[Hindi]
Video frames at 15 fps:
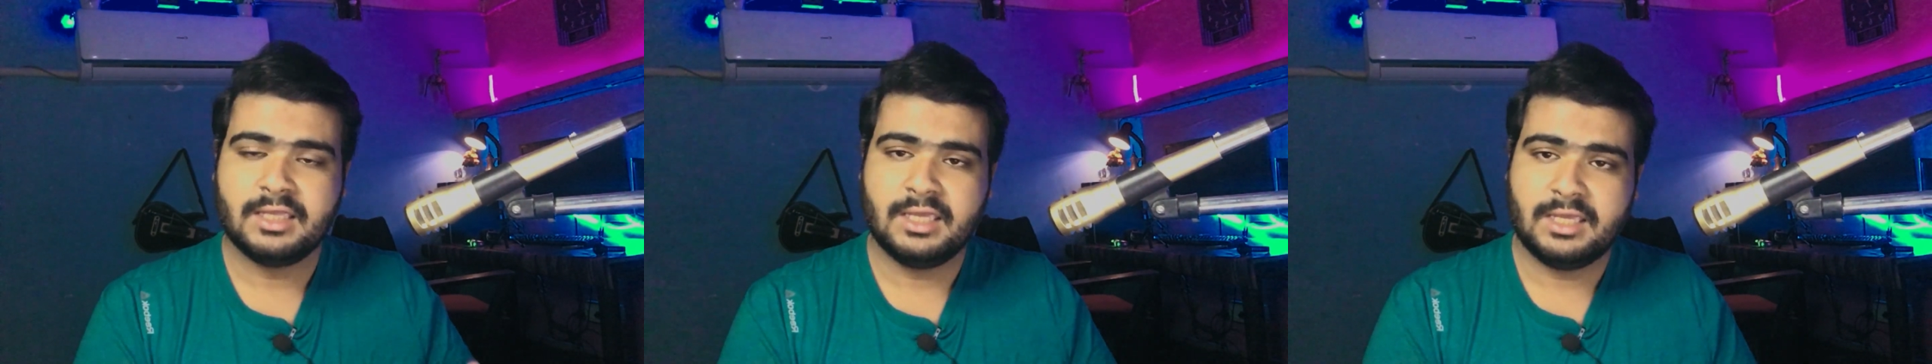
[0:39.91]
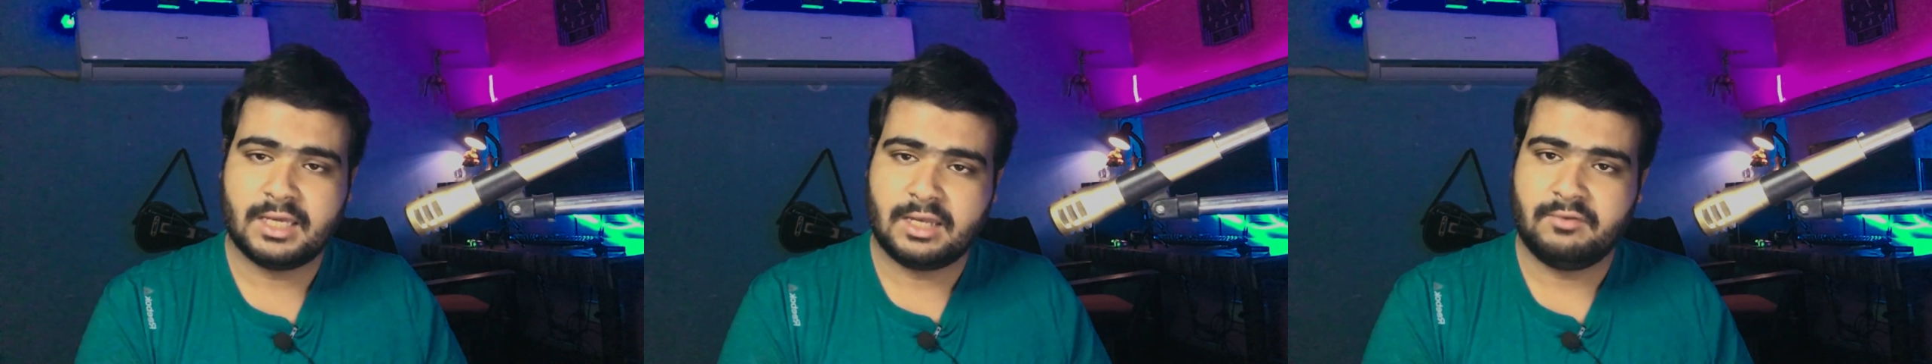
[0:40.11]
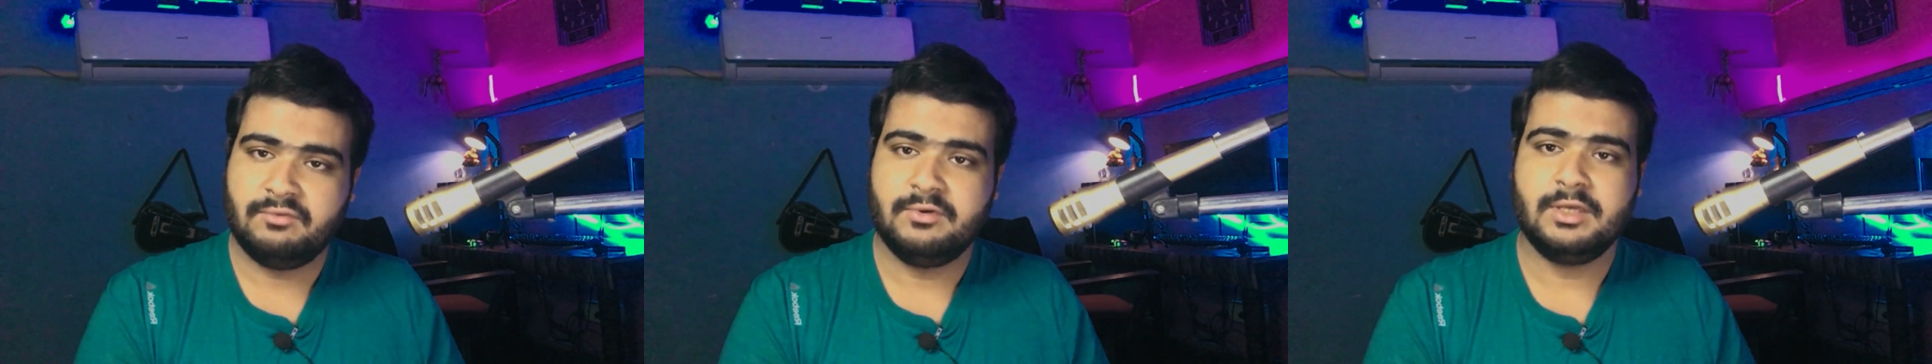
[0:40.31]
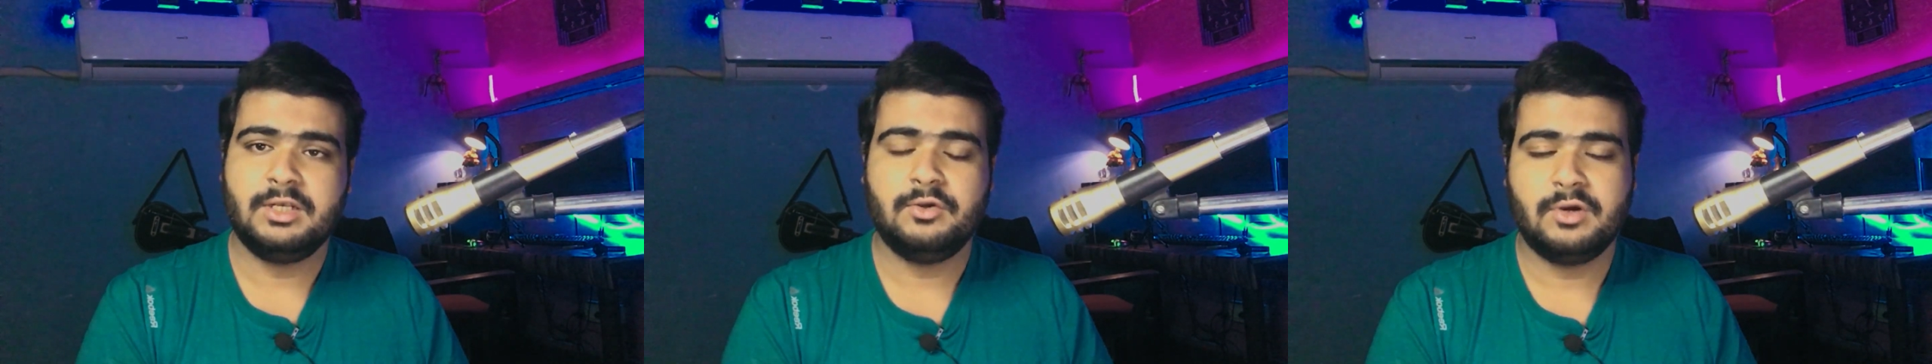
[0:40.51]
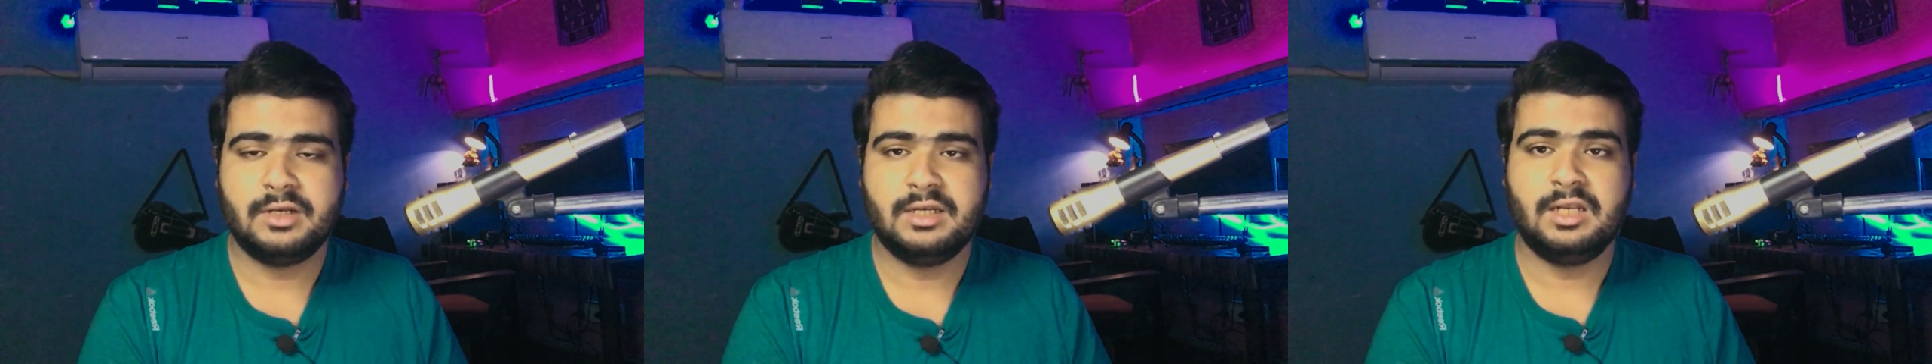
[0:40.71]
कि यार
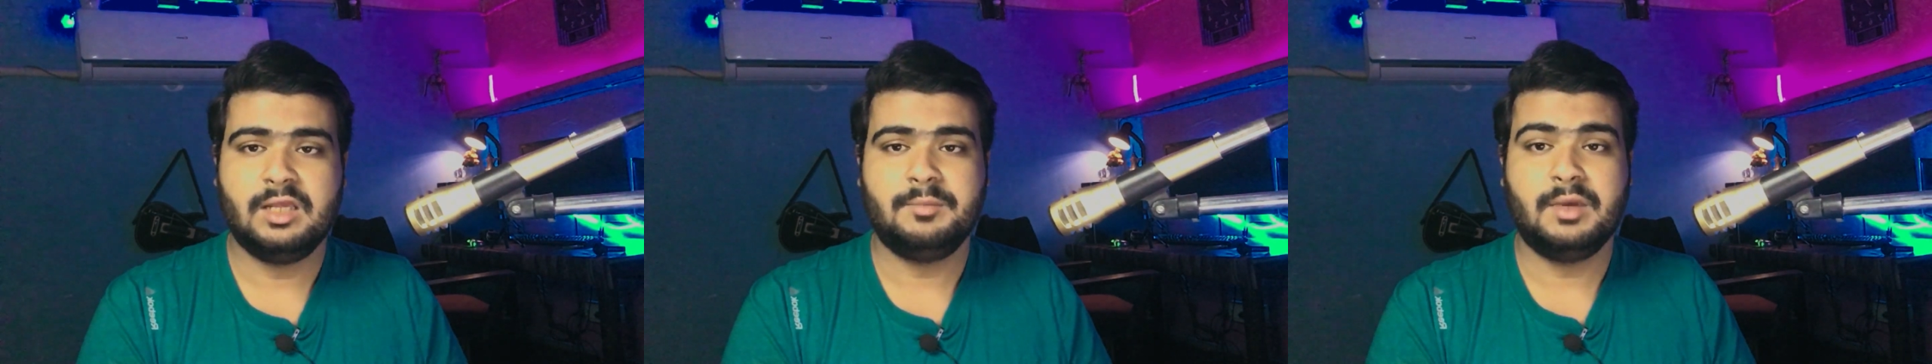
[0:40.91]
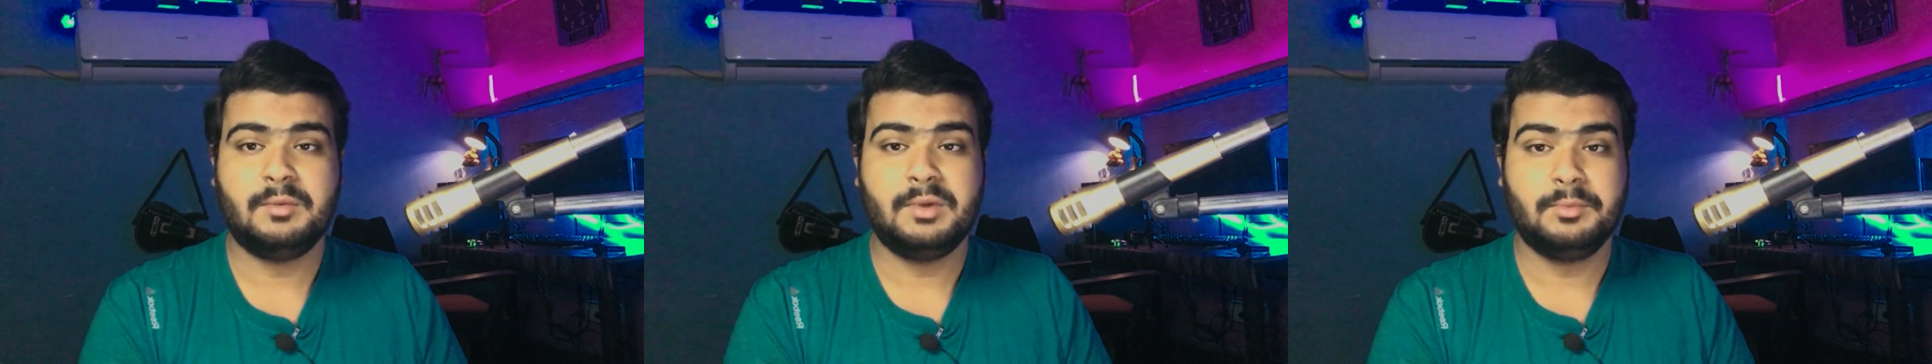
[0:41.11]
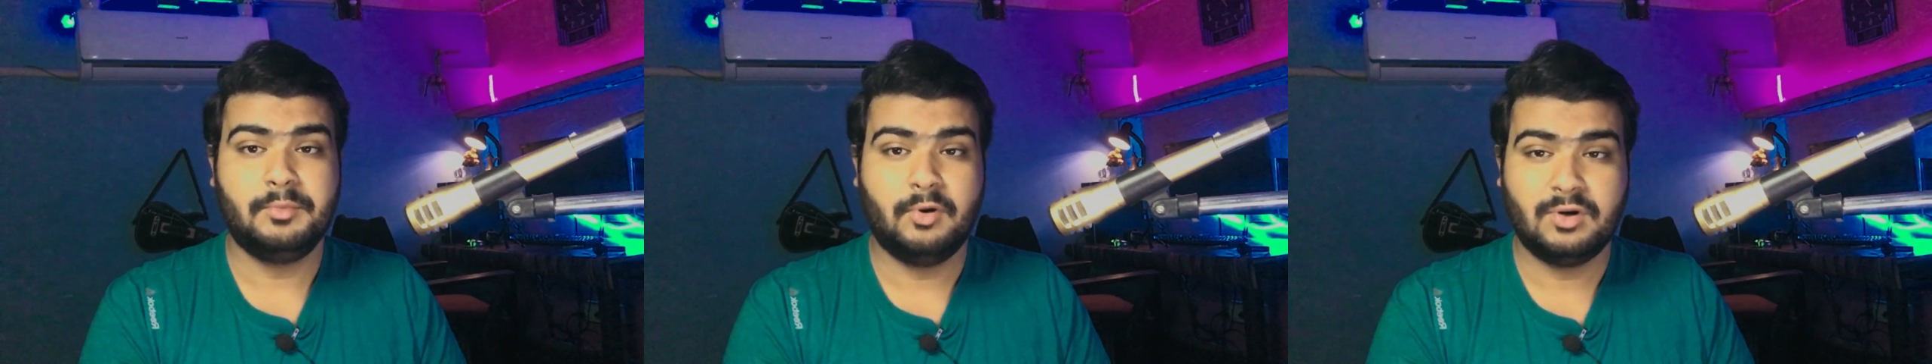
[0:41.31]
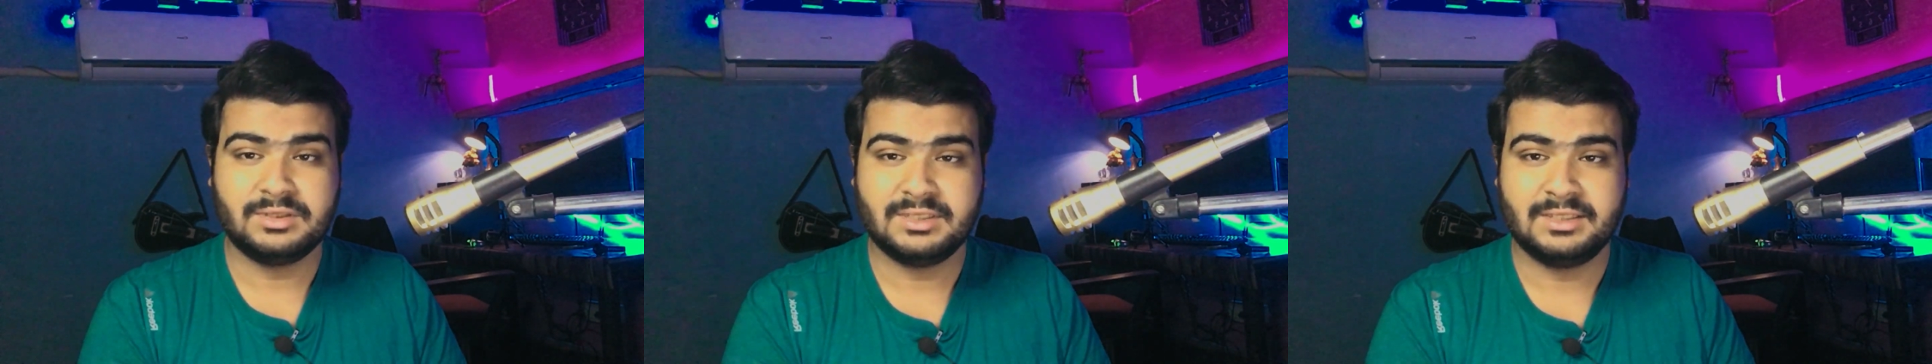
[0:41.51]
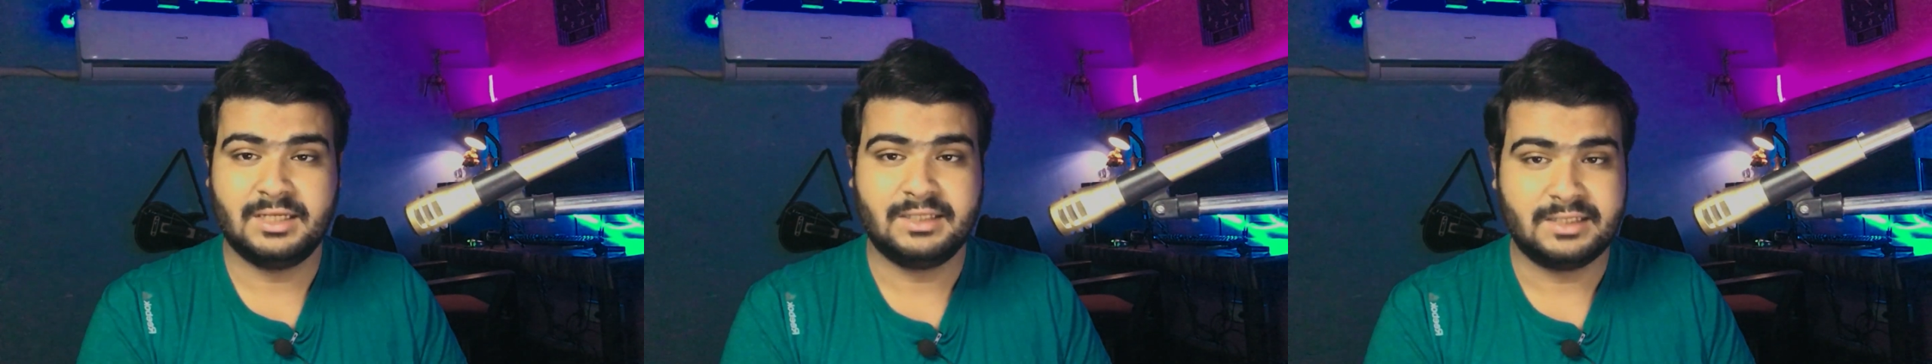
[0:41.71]
वीडियो एडिटिंग में हमें
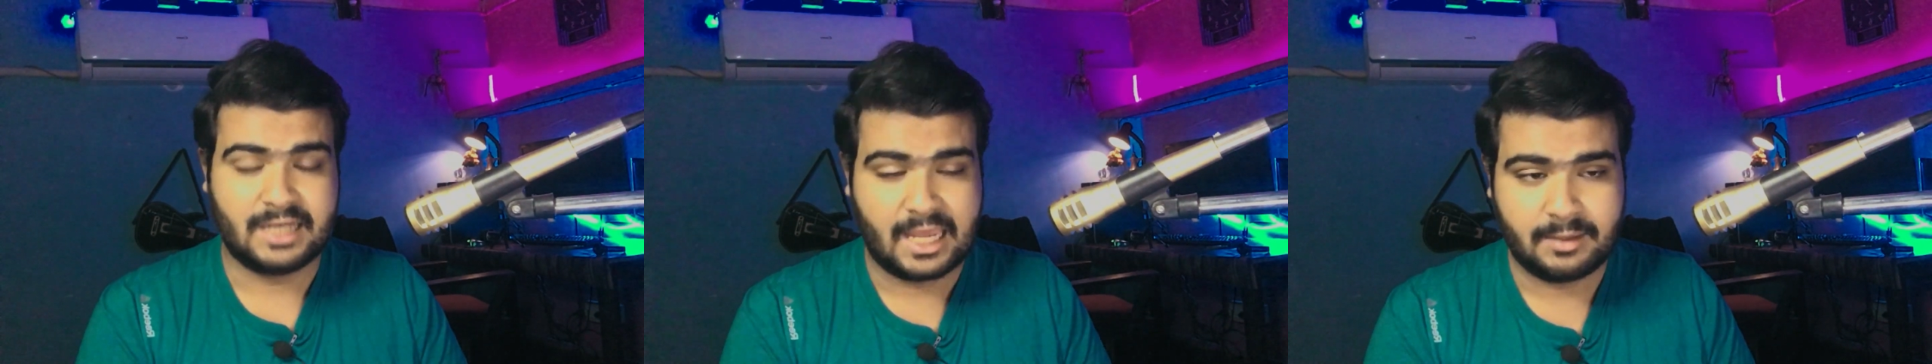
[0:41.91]
बहुत ज़्यादा